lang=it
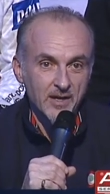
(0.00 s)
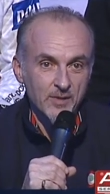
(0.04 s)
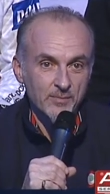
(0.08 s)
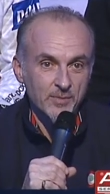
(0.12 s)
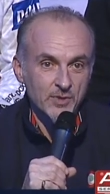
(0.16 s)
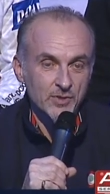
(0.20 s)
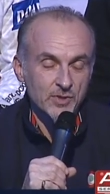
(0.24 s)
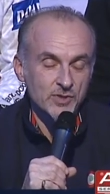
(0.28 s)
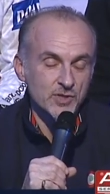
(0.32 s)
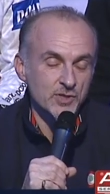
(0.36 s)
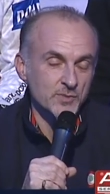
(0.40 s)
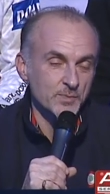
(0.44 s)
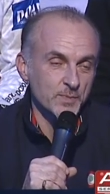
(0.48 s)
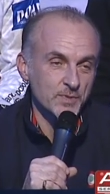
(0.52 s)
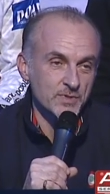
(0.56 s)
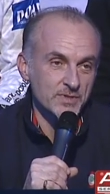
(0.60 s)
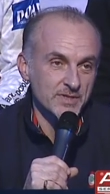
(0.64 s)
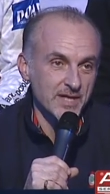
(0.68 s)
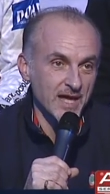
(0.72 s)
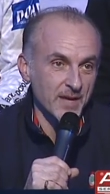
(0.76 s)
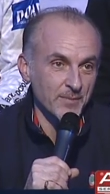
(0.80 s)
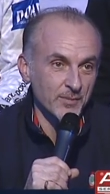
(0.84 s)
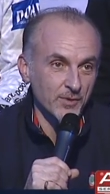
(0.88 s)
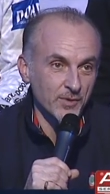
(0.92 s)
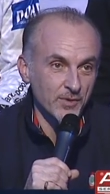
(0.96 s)
perciò ci
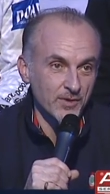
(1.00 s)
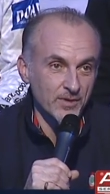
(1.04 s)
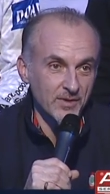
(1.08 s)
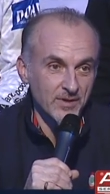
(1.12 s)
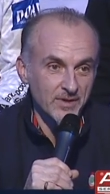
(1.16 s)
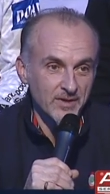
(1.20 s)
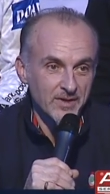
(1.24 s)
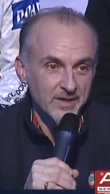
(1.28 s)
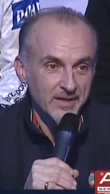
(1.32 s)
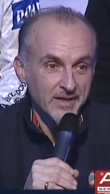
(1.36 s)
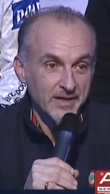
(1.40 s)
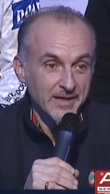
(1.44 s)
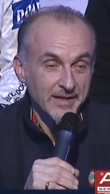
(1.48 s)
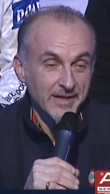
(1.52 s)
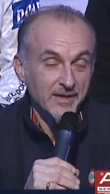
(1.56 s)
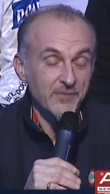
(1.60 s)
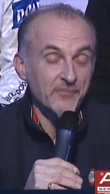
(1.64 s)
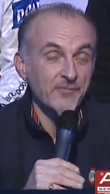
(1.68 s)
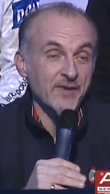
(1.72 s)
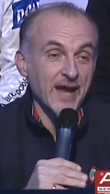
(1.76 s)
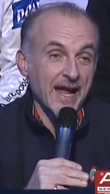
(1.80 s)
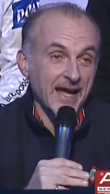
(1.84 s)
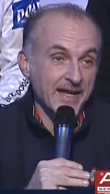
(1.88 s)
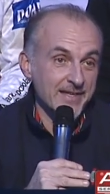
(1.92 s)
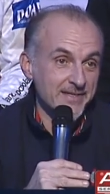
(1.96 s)
spostiamo in
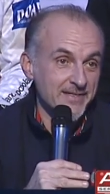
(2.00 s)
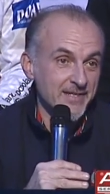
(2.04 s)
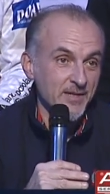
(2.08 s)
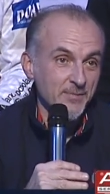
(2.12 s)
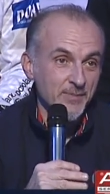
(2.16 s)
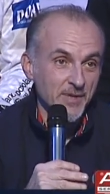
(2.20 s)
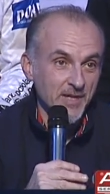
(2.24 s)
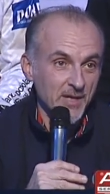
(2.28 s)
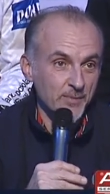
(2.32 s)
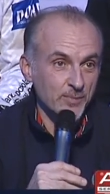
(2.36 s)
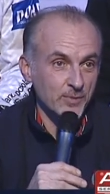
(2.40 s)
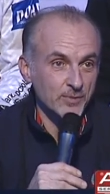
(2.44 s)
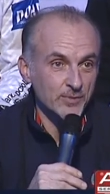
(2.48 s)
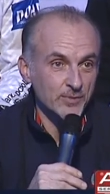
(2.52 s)
Francia, perché